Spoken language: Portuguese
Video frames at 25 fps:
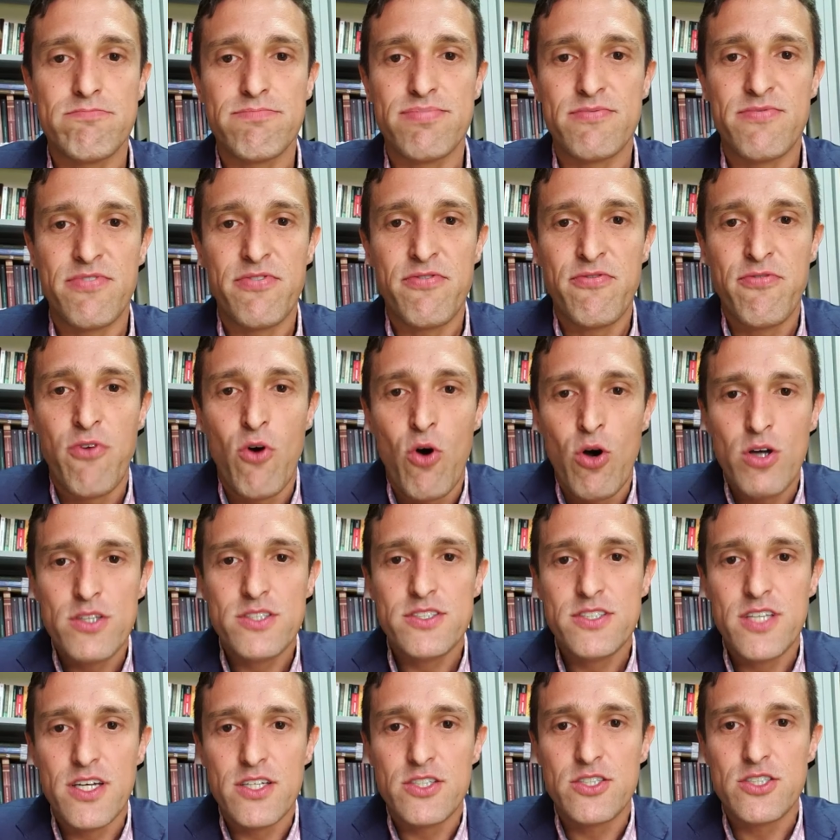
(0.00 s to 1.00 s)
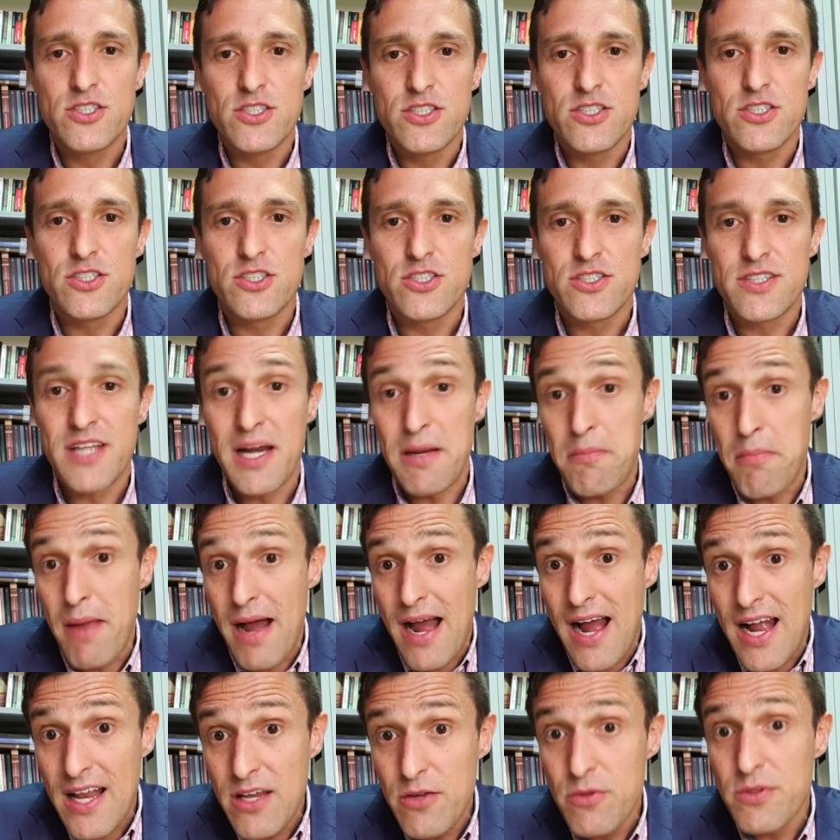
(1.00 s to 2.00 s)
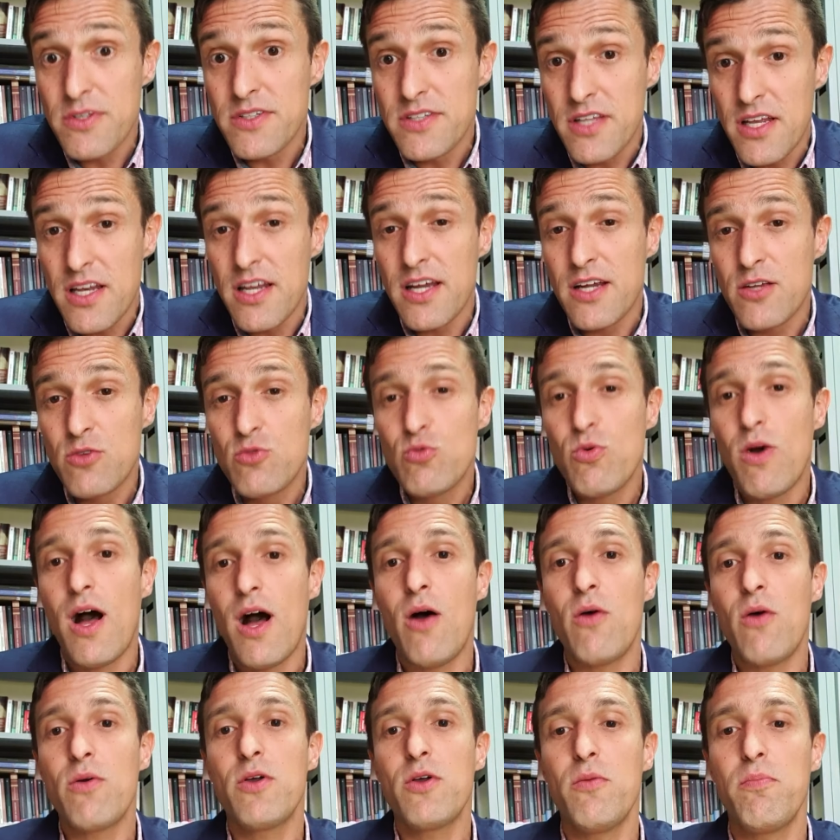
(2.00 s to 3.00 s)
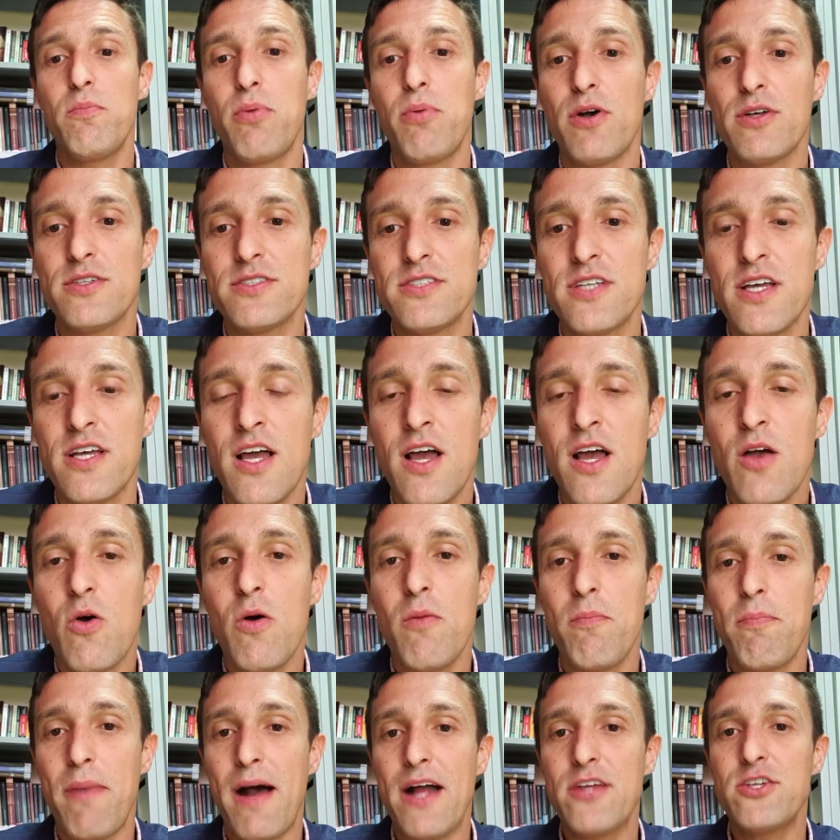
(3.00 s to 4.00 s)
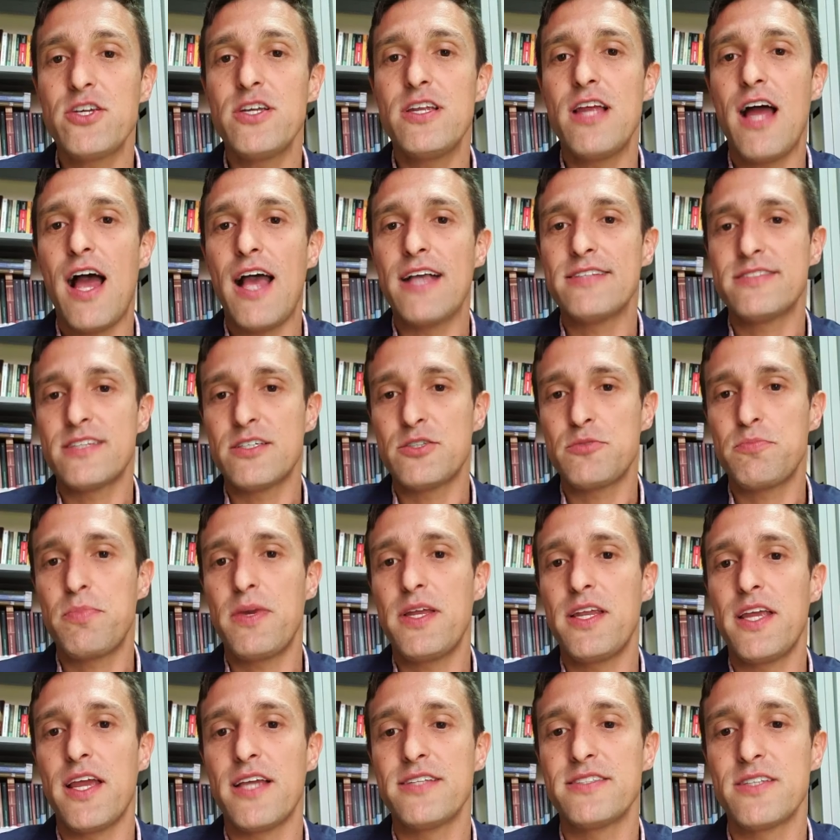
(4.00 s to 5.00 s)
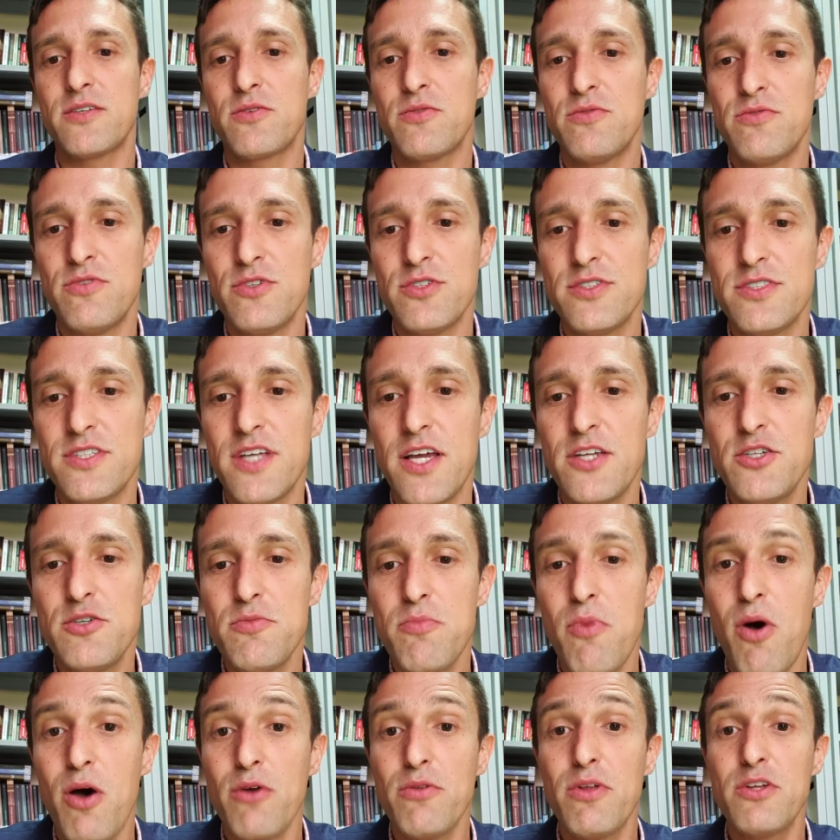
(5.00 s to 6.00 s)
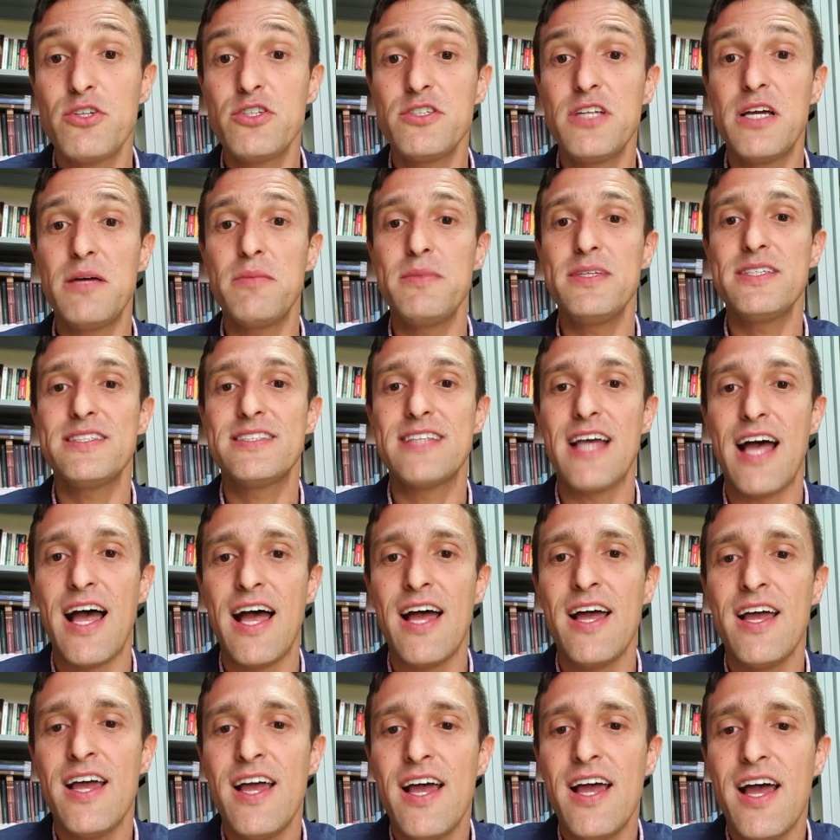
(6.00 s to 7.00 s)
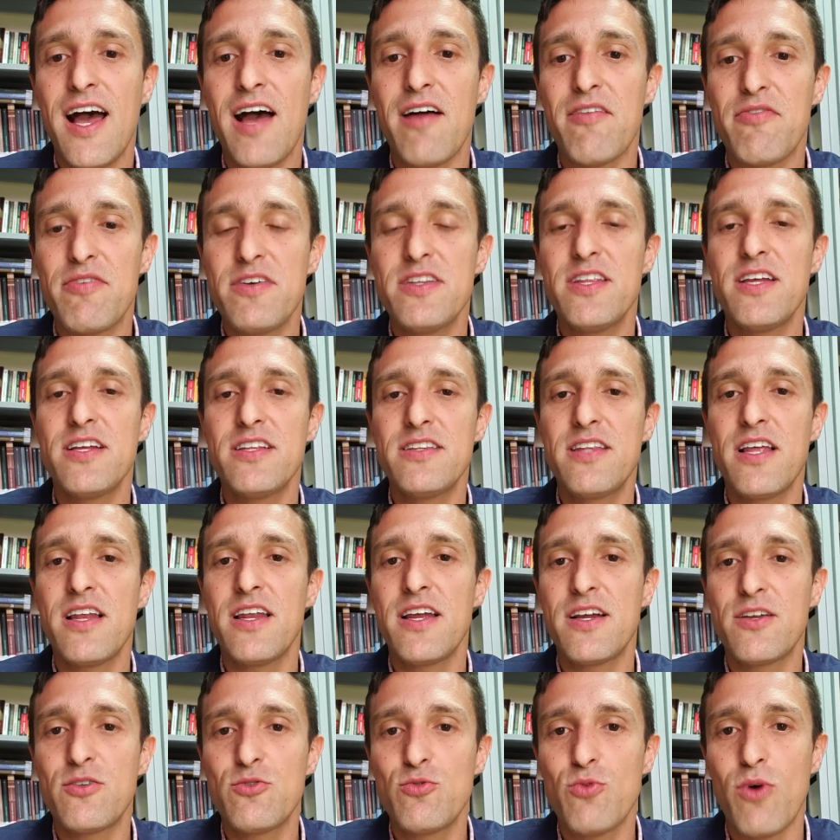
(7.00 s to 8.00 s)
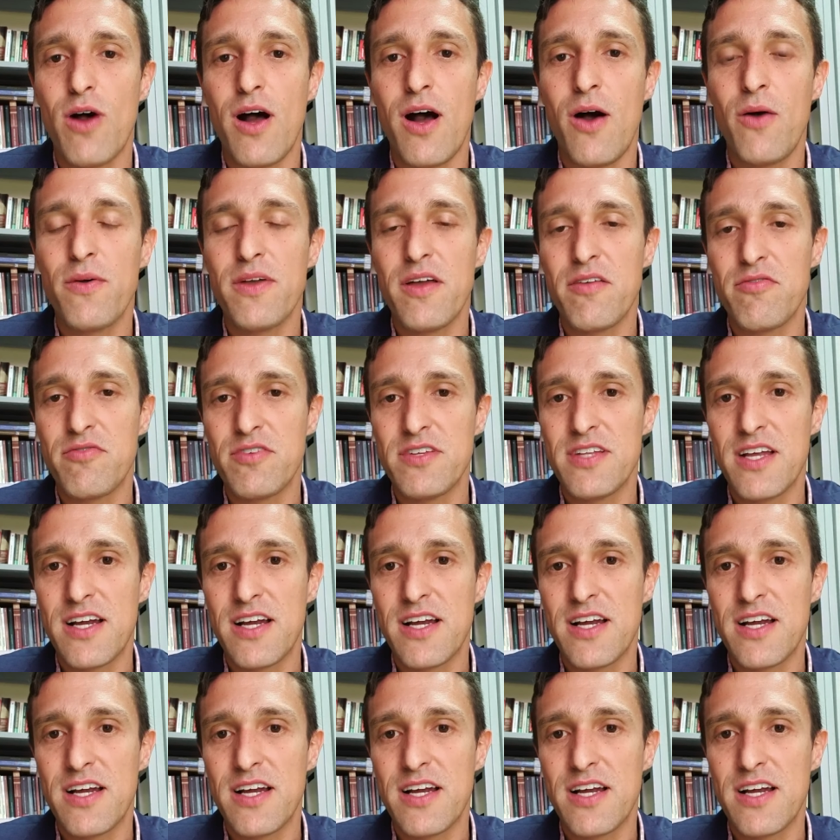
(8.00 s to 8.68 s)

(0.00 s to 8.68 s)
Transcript: força de, de trabalho intelectual que eu possa compartilhar essa experiência com você de modo a dinamizar a vida intelectual e a vida